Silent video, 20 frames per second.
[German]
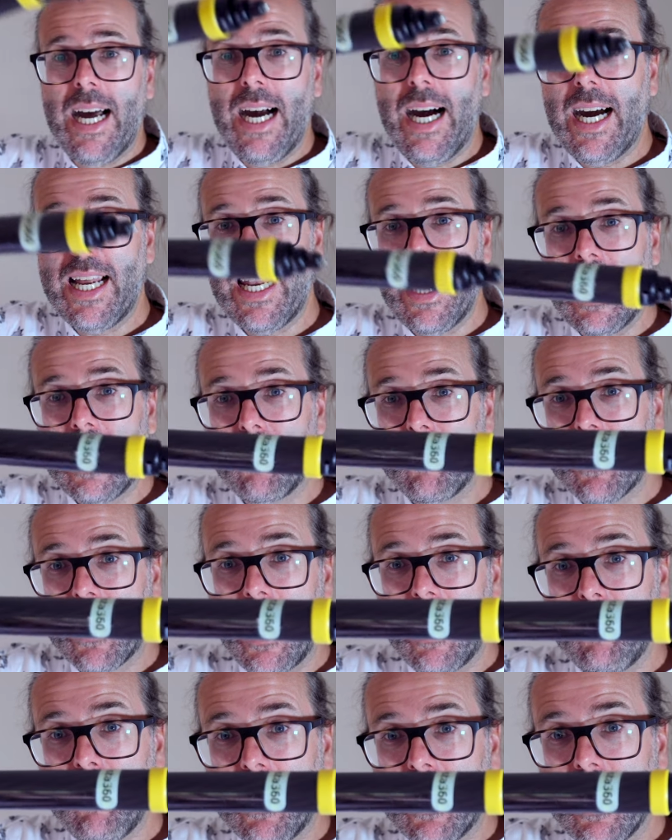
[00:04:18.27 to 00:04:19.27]
an einem
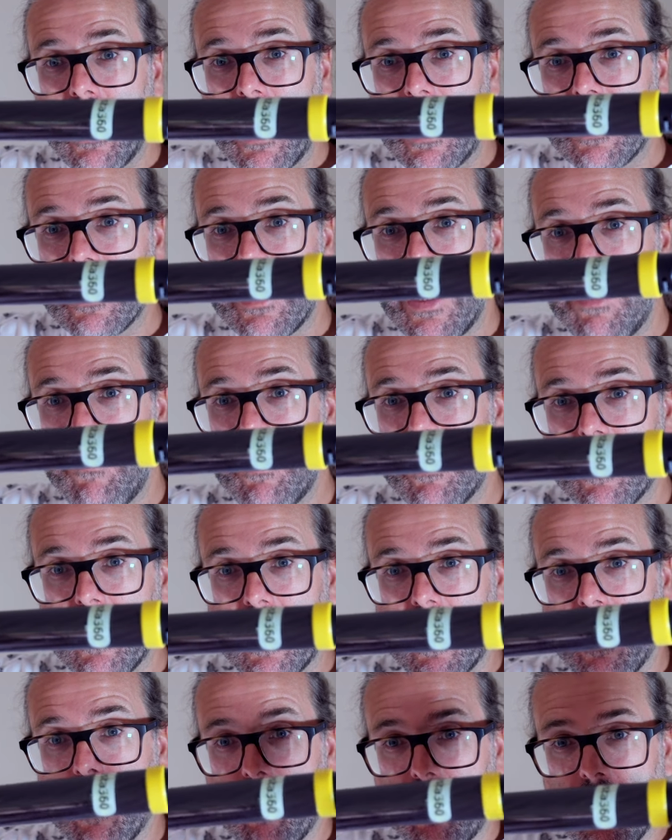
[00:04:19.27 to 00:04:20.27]
3 Meter langen
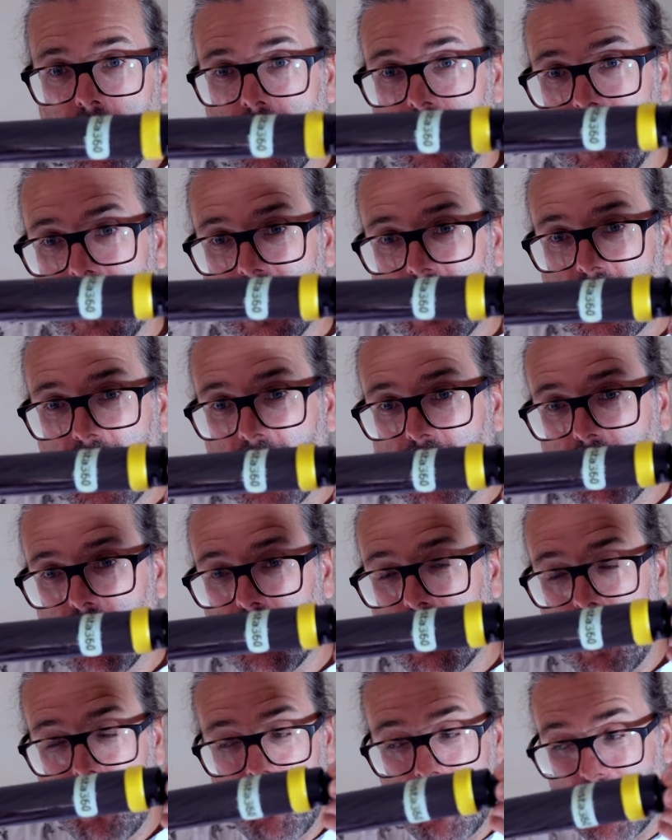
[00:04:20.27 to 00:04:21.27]
Selfie-Stick habe. Der ist gerade
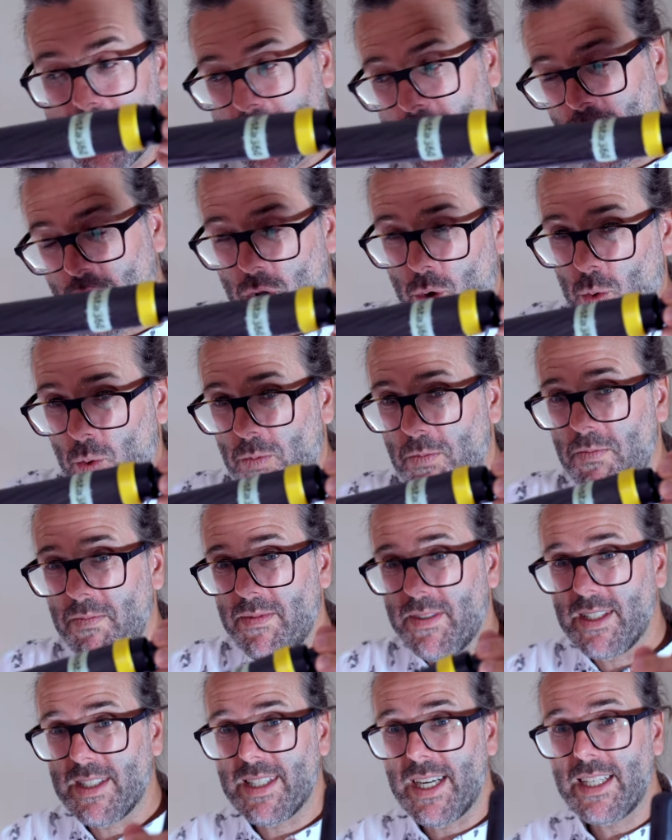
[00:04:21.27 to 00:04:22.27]
zusammengeschoben.
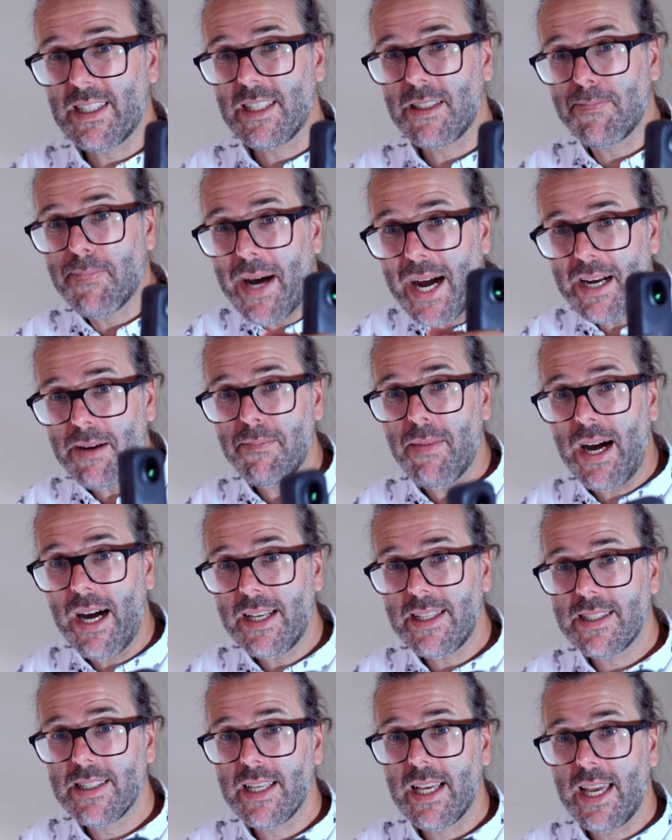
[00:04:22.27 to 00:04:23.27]
Das heißt, das
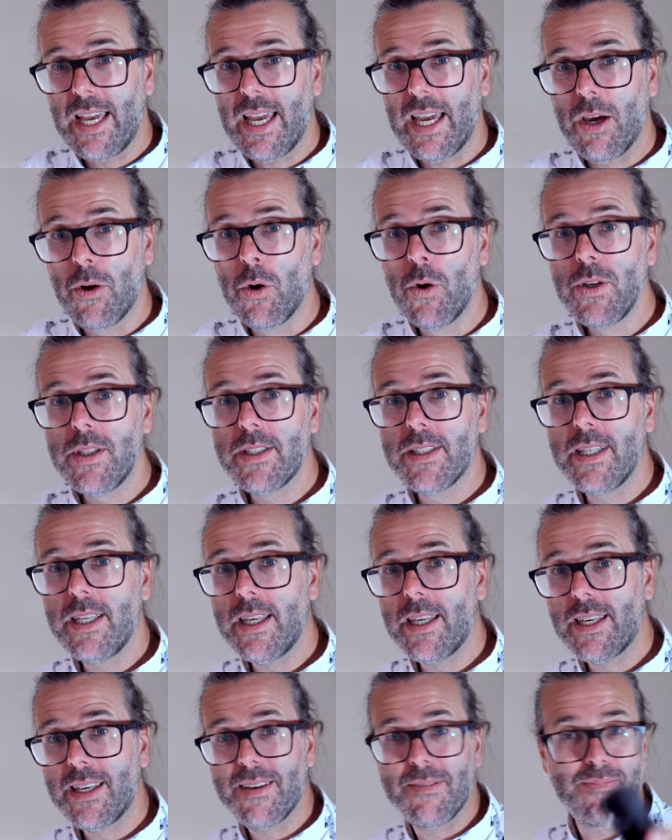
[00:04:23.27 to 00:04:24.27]
Packmaß erhöht
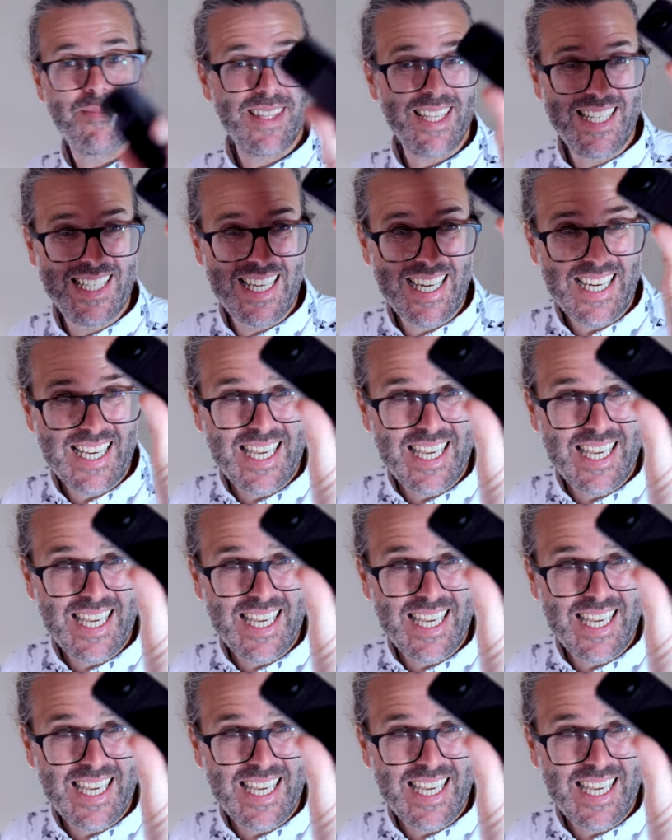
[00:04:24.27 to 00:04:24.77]
sich in der